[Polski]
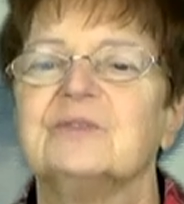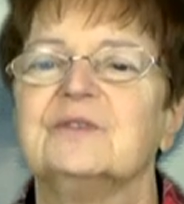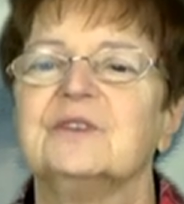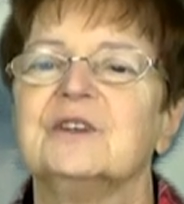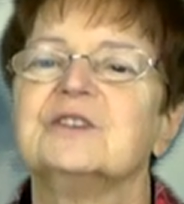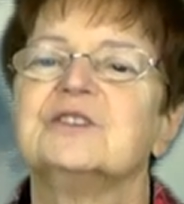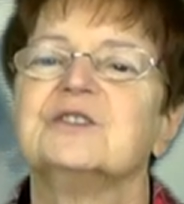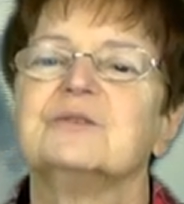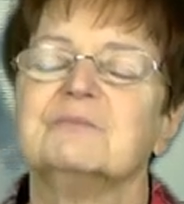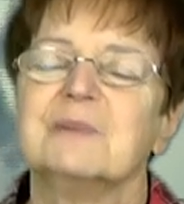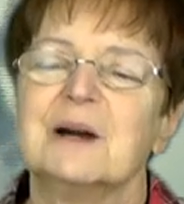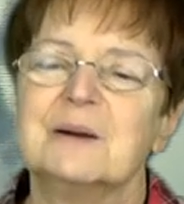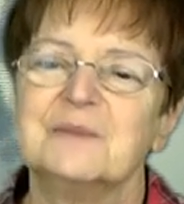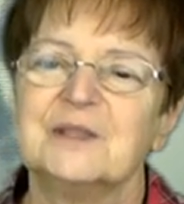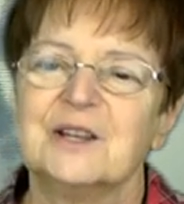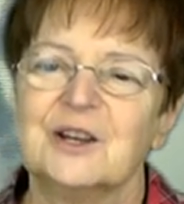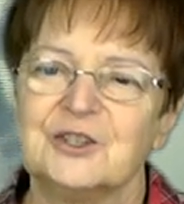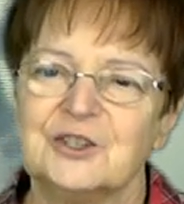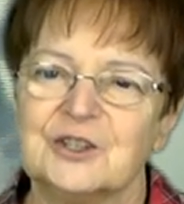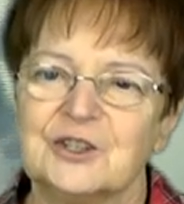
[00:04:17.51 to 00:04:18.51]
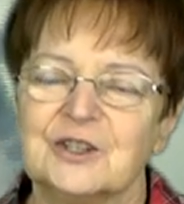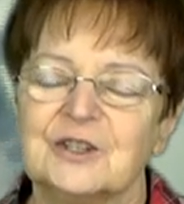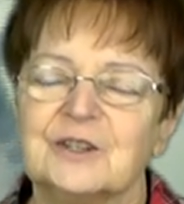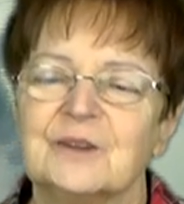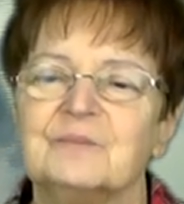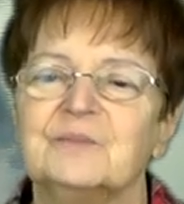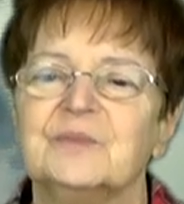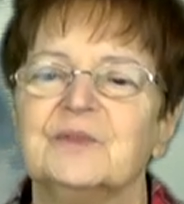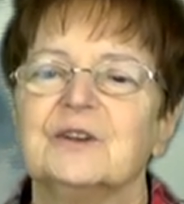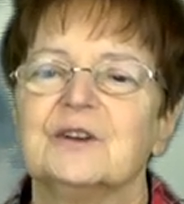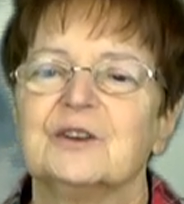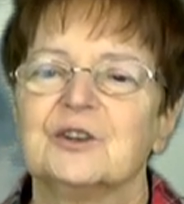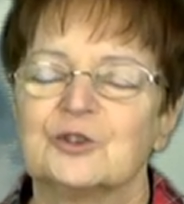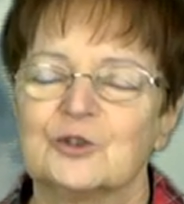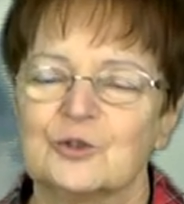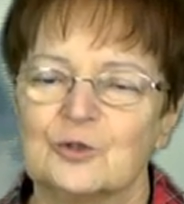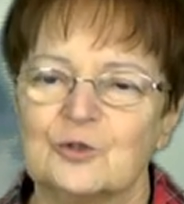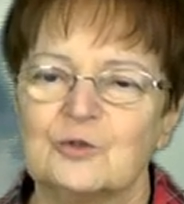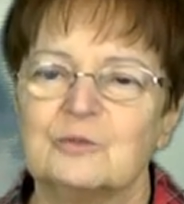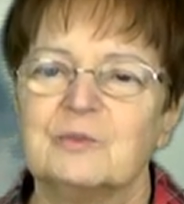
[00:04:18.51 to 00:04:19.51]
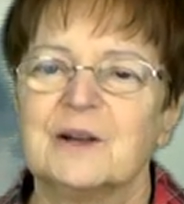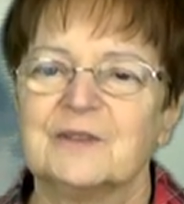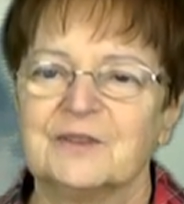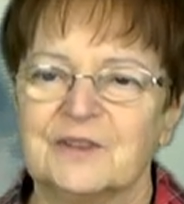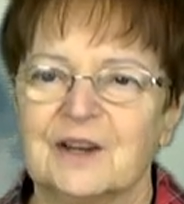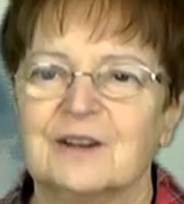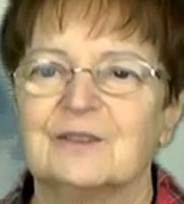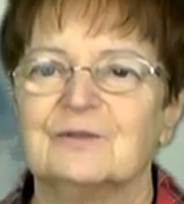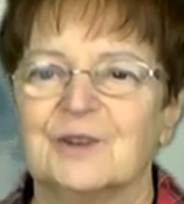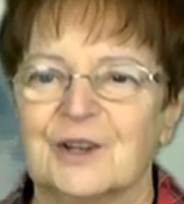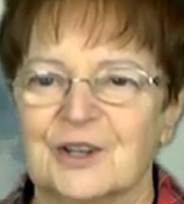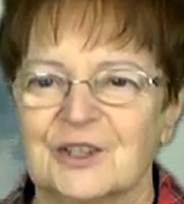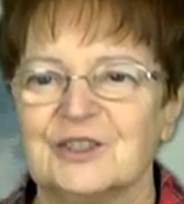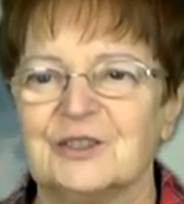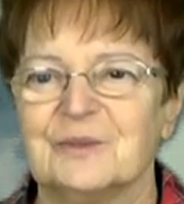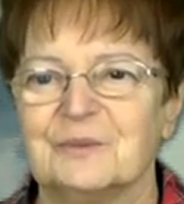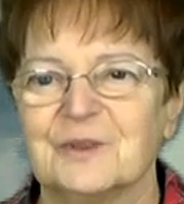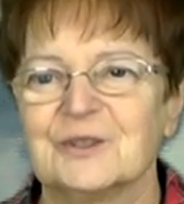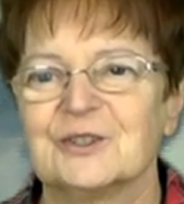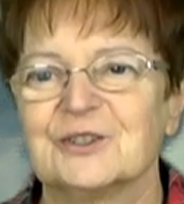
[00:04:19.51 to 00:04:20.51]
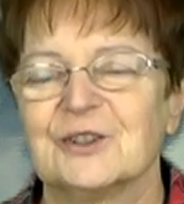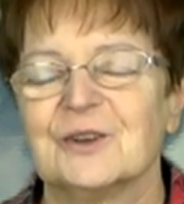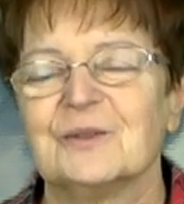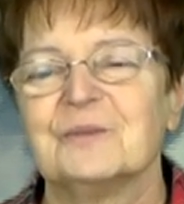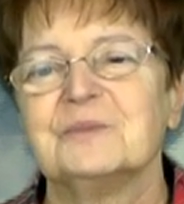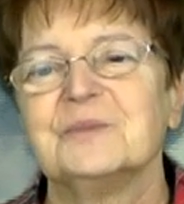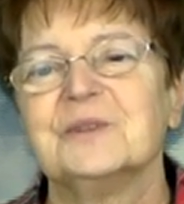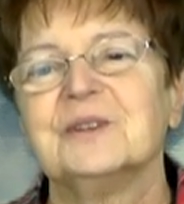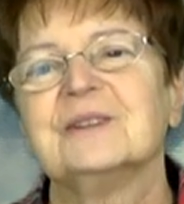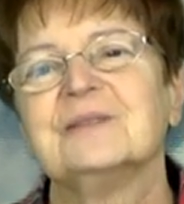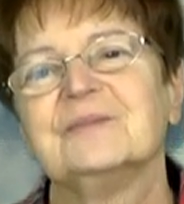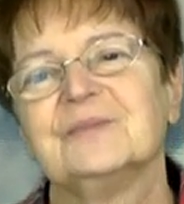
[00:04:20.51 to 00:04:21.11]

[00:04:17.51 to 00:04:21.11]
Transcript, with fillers: Więc mam nadzieję, że Kuba tak właśnie postąpi.